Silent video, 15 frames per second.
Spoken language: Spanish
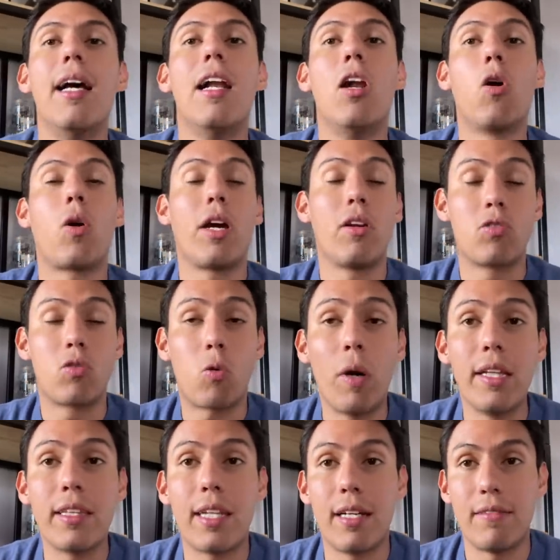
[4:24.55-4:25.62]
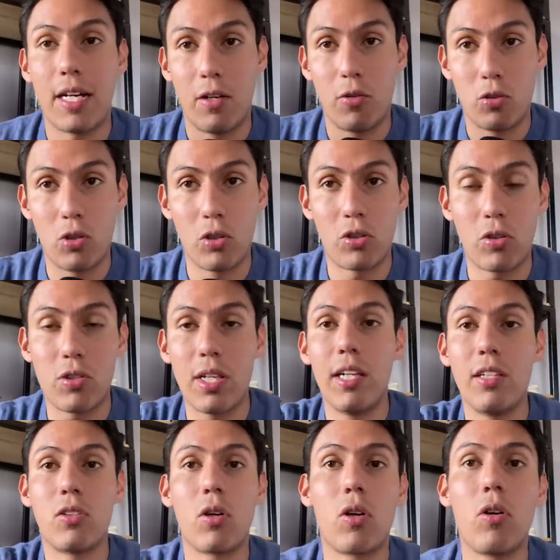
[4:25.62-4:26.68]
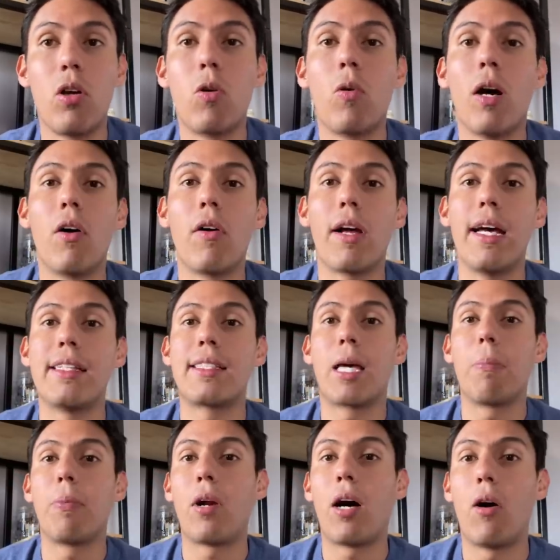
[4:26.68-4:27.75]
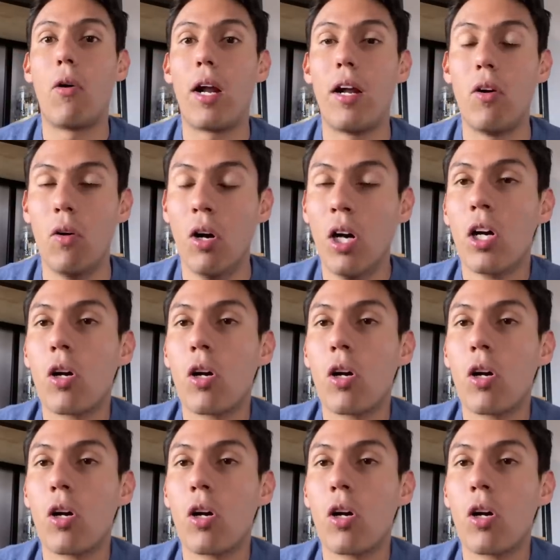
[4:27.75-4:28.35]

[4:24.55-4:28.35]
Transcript: lo que nos cuentan a nosotros, el entorno del jugador, es que por ahora no.